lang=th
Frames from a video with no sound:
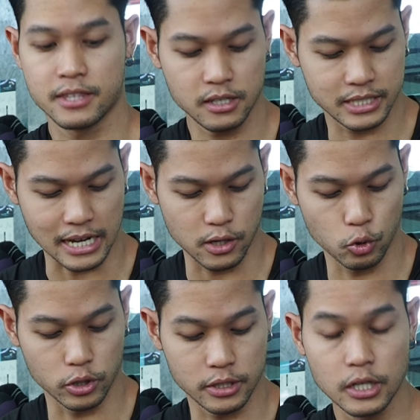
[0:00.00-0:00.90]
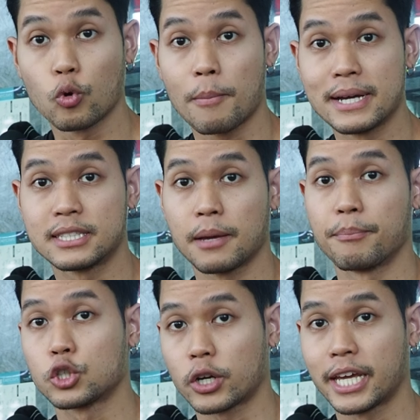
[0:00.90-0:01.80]
ซึ่งจะโดนตัวไบเซป
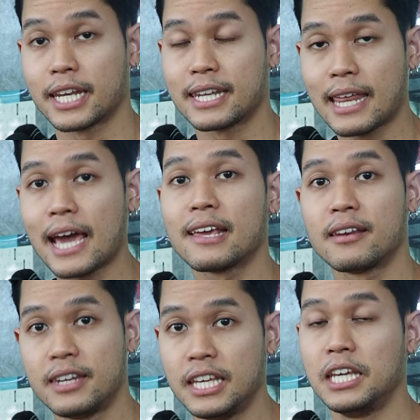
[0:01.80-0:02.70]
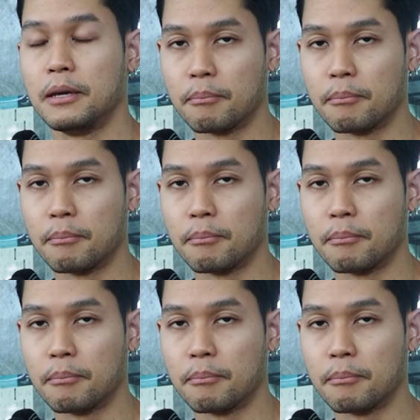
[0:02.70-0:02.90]
ช็อตเฮดได้ดี